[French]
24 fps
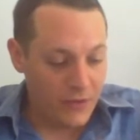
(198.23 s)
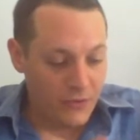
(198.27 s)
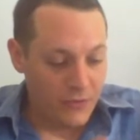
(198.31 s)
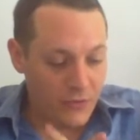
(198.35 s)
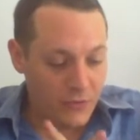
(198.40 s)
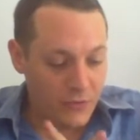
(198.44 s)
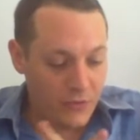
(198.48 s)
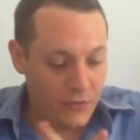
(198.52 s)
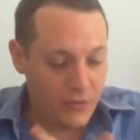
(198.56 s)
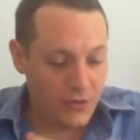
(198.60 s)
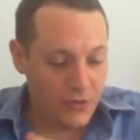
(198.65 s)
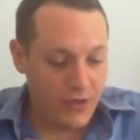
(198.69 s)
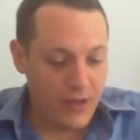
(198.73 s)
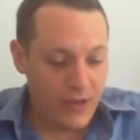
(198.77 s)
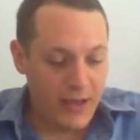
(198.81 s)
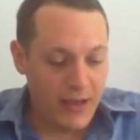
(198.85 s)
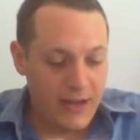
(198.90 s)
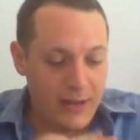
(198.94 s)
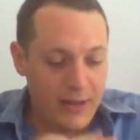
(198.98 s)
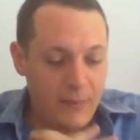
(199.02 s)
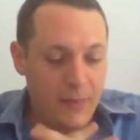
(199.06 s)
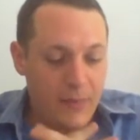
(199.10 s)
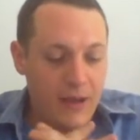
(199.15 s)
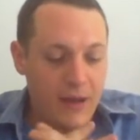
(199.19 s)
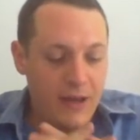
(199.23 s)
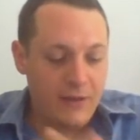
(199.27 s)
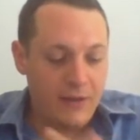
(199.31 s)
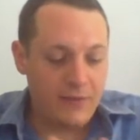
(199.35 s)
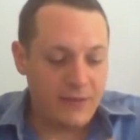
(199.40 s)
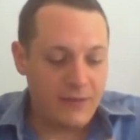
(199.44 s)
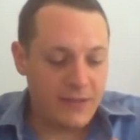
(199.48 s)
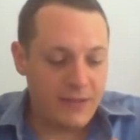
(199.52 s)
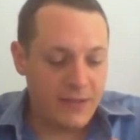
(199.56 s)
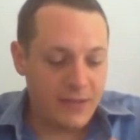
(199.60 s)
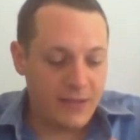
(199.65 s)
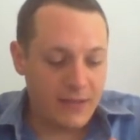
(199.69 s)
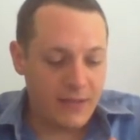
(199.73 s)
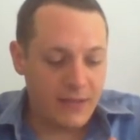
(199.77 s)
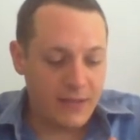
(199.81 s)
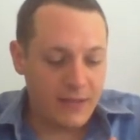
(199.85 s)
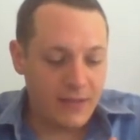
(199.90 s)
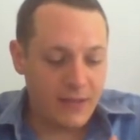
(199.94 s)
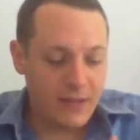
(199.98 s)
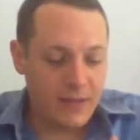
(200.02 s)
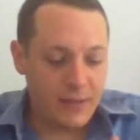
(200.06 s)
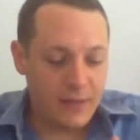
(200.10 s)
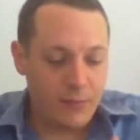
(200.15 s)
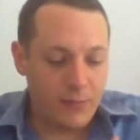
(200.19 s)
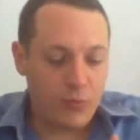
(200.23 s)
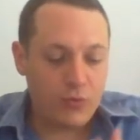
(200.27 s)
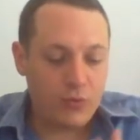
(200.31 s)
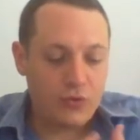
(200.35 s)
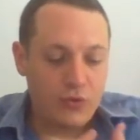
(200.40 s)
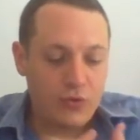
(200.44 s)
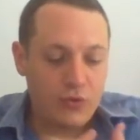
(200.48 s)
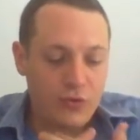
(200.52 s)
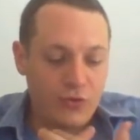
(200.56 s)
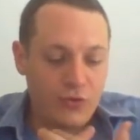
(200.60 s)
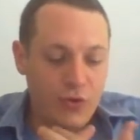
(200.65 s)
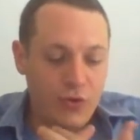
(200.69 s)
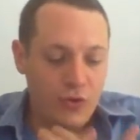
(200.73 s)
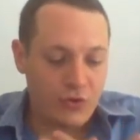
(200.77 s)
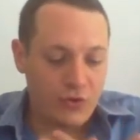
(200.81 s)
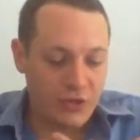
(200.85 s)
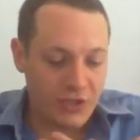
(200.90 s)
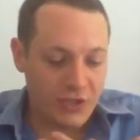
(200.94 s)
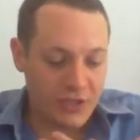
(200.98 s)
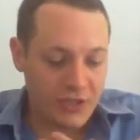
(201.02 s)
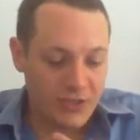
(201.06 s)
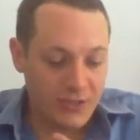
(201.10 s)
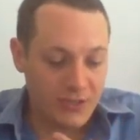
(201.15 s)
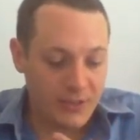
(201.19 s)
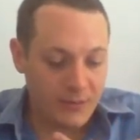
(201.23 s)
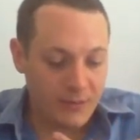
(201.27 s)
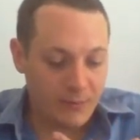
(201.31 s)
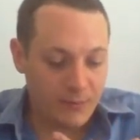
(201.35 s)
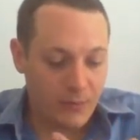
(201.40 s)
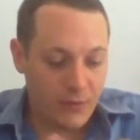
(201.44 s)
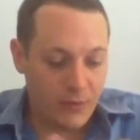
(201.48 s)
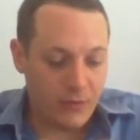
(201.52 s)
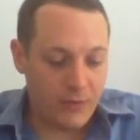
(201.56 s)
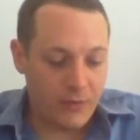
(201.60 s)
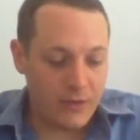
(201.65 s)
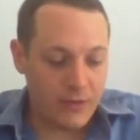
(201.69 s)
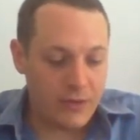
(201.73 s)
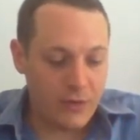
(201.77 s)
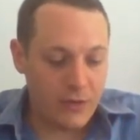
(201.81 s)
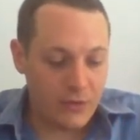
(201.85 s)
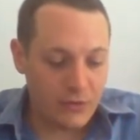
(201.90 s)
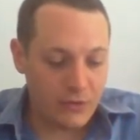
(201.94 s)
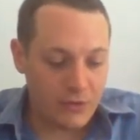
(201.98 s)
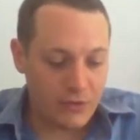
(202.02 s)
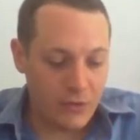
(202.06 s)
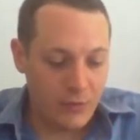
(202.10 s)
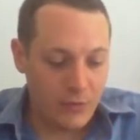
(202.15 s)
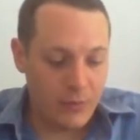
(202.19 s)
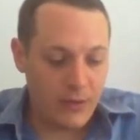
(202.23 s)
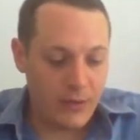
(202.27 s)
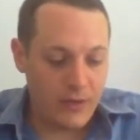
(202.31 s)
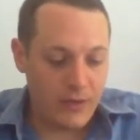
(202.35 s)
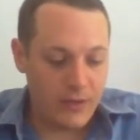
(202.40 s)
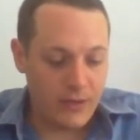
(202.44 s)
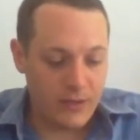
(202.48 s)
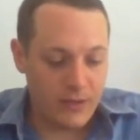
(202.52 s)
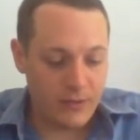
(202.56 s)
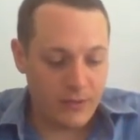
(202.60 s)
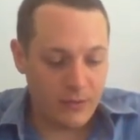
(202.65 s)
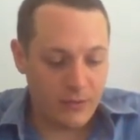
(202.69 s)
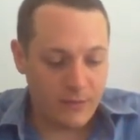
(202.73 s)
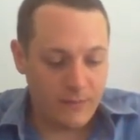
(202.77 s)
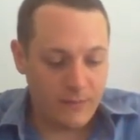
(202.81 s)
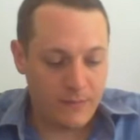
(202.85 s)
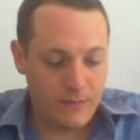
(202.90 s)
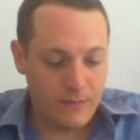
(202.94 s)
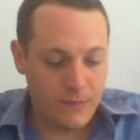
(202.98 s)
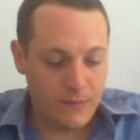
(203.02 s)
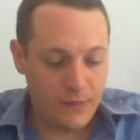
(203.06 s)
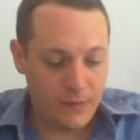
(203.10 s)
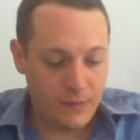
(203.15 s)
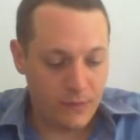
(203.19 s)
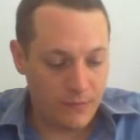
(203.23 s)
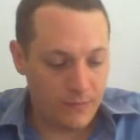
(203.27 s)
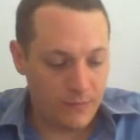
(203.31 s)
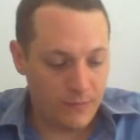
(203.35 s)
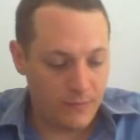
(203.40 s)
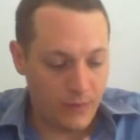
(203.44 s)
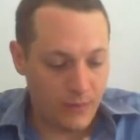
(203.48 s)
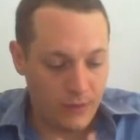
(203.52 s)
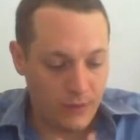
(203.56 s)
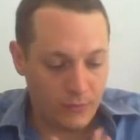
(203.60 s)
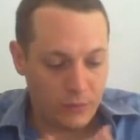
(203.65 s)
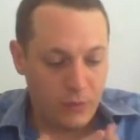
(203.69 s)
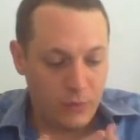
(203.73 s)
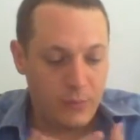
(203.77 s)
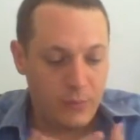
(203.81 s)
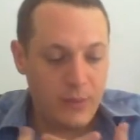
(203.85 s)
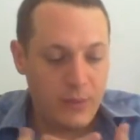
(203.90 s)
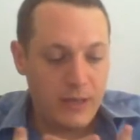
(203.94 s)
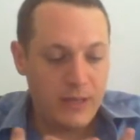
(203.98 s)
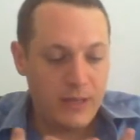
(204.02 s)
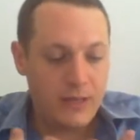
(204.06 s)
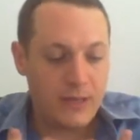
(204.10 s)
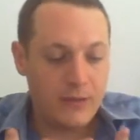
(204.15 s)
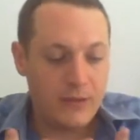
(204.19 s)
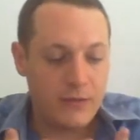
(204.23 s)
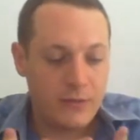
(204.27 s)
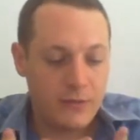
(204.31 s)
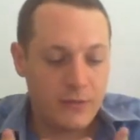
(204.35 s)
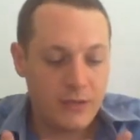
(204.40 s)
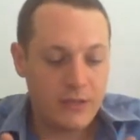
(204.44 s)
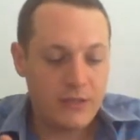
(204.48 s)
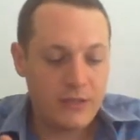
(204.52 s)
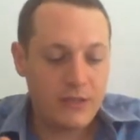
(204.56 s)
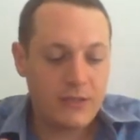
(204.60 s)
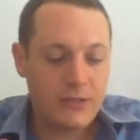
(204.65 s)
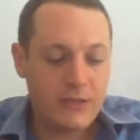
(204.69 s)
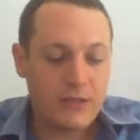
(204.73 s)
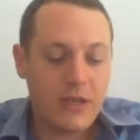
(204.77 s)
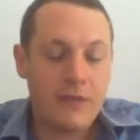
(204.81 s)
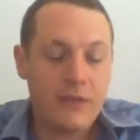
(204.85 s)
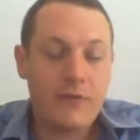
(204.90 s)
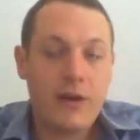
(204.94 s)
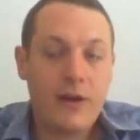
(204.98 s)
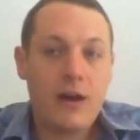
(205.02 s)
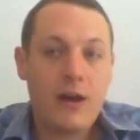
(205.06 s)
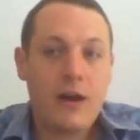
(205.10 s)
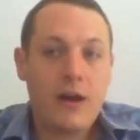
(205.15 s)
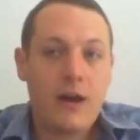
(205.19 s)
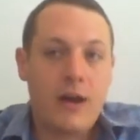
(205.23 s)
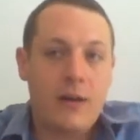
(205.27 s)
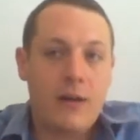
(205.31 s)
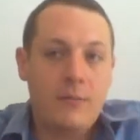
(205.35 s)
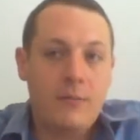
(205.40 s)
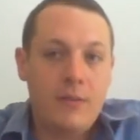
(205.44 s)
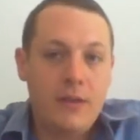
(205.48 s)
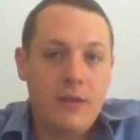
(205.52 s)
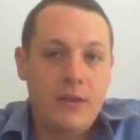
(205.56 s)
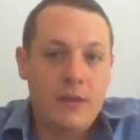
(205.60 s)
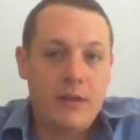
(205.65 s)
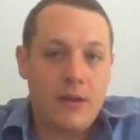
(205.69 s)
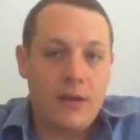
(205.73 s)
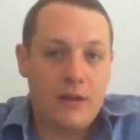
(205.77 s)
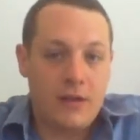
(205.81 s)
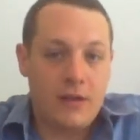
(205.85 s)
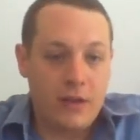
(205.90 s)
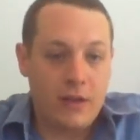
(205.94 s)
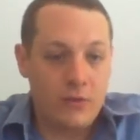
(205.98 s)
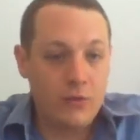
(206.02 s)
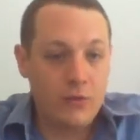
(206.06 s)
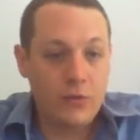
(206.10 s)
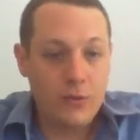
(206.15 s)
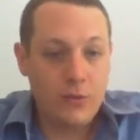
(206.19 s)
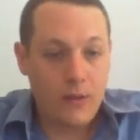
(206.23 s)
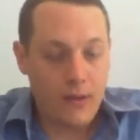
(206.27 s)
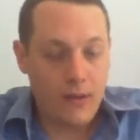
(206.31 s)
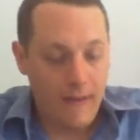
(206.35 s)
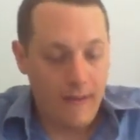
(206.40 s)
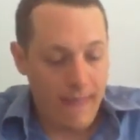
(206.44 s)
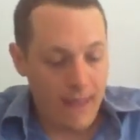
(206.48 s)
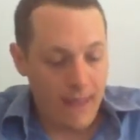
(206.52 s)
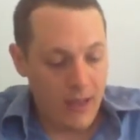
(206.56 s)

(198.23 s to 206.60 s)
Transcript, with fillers: Donc, elle n'est pas invitée, et pour se venger, pendant les noces de Pélé et de, pardon, de et Tétis, elle va amener un cadeau,